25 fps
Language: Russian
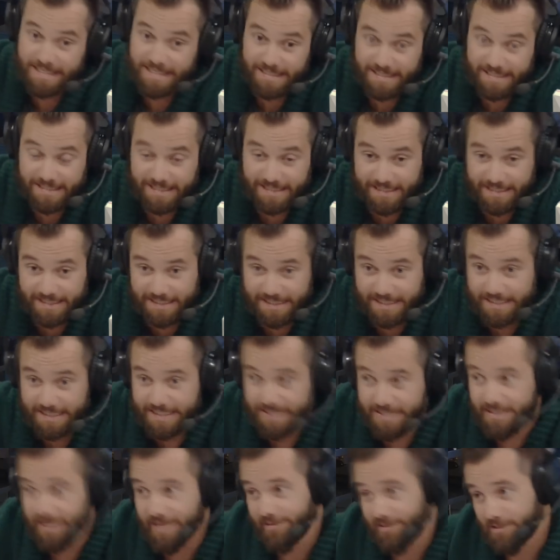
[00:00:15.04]

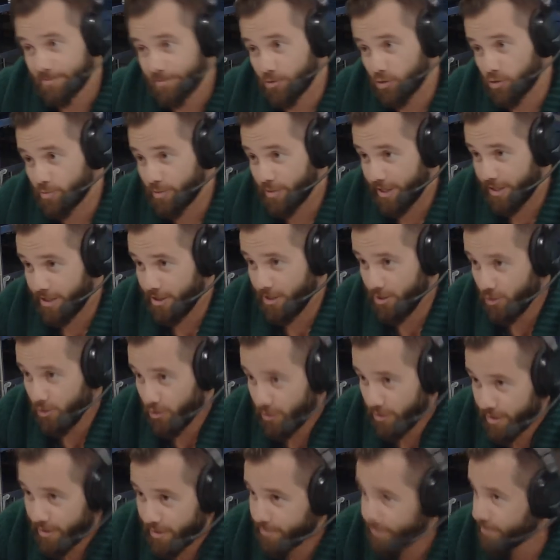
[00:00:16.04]
Давайте просто про Кению. Я
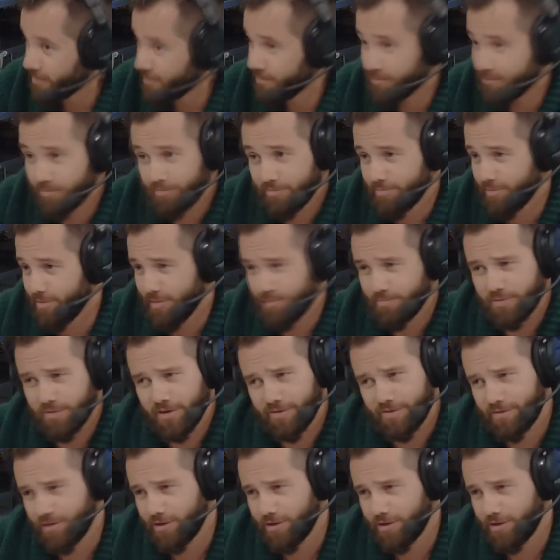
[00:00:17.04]
а, про, по, Африке